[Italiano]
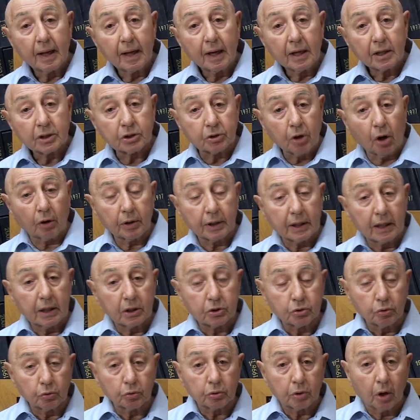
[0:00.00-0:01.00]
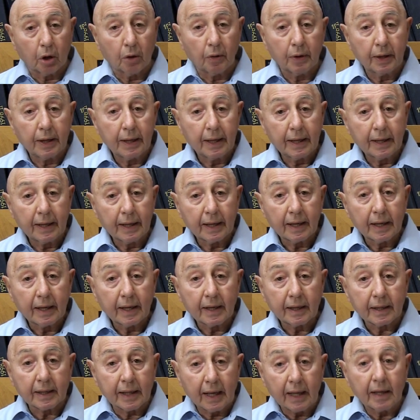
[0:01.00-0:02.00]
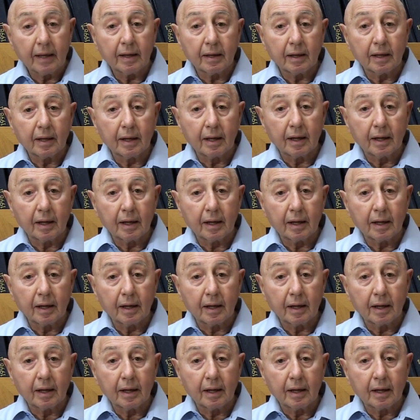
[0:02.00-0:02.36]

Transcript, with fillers: Storia del judo che